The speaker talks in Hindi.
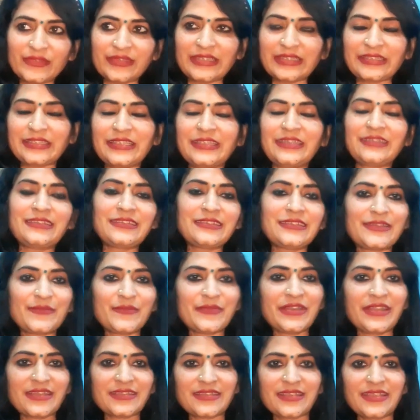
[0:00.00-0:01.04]
किसी की नज़र
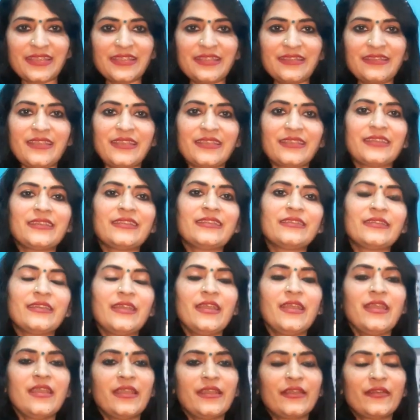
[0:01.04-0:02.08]
में ना सही लेकिन
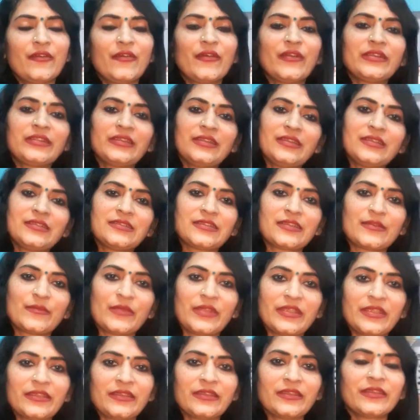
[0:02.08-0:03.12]
गॉड की नज़र
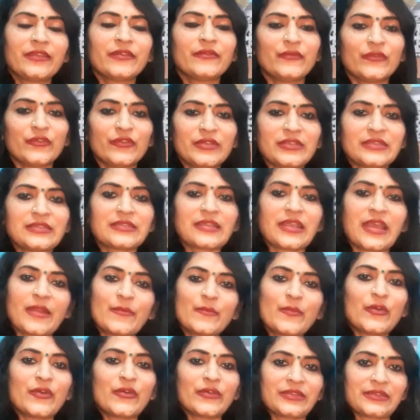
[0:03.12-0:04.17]
में वो
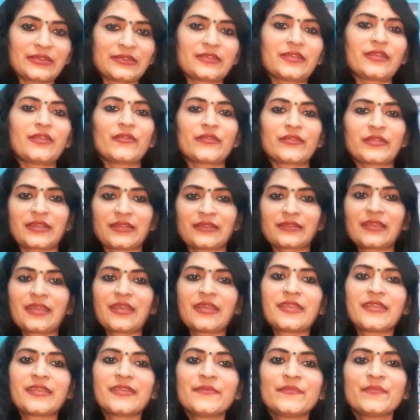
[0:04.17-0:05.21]
इंसान बहुत अच्छा हो सकता
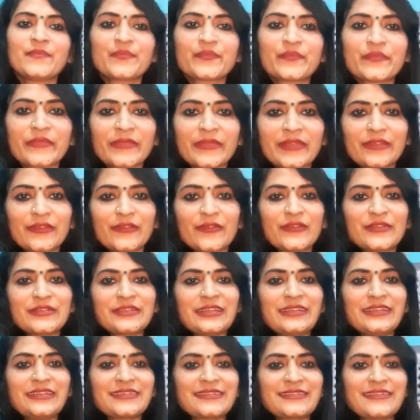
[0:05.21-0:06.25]
है तो
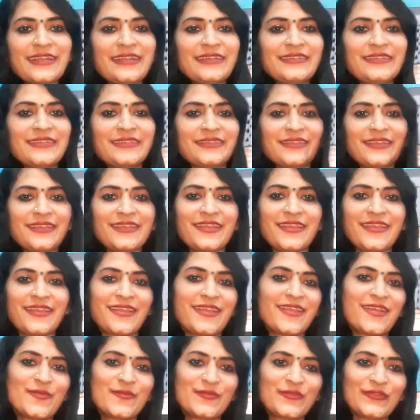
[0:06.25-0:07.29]
चलिए स्टार्ट करते
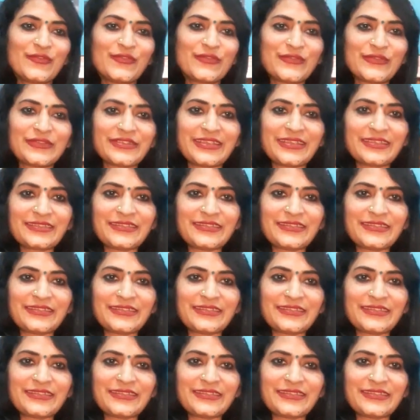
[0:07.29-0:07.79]
हैं हम लोग कुछ